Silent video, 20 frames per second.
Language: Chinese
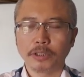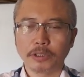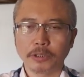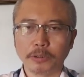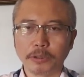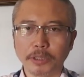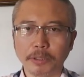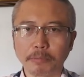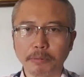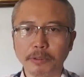
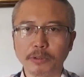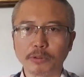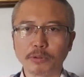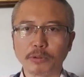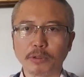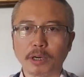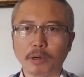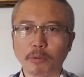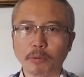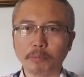有一些朋友
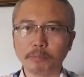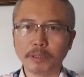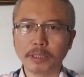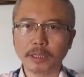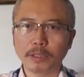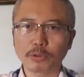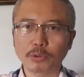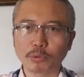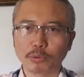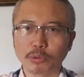说啊，我们
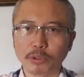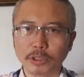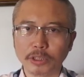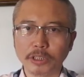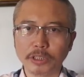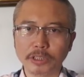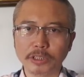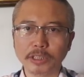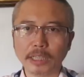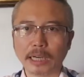要组织
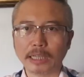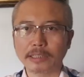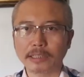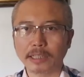一次啊，